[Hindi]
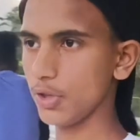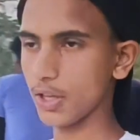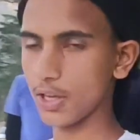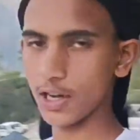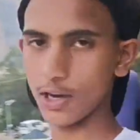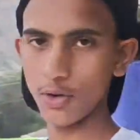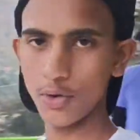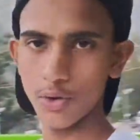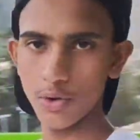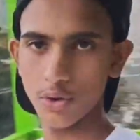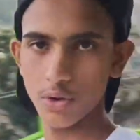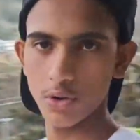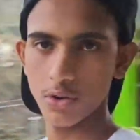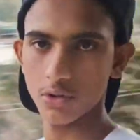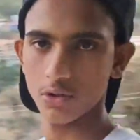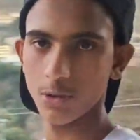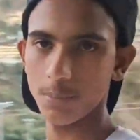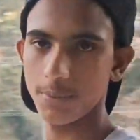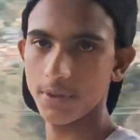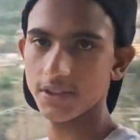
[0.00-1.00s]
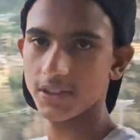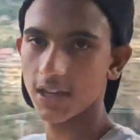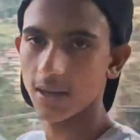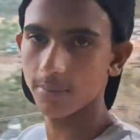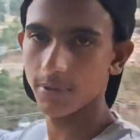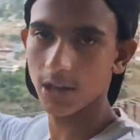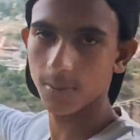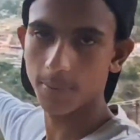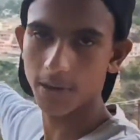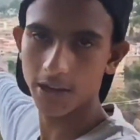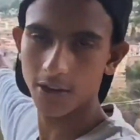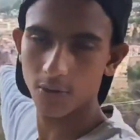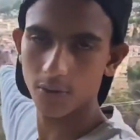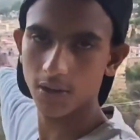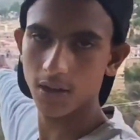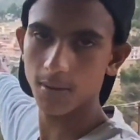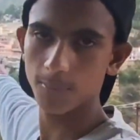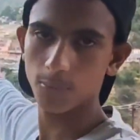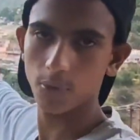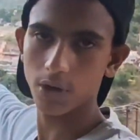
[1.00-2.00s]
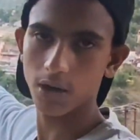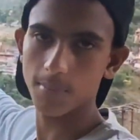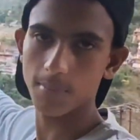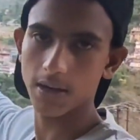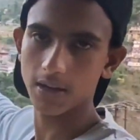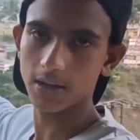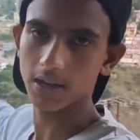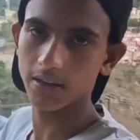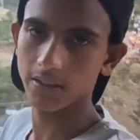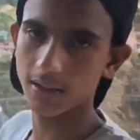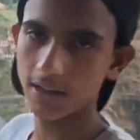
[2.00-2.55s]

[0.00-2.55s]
दिखाऊं तो पीछे आप देख पा रहे होंगे पूरा मार्केट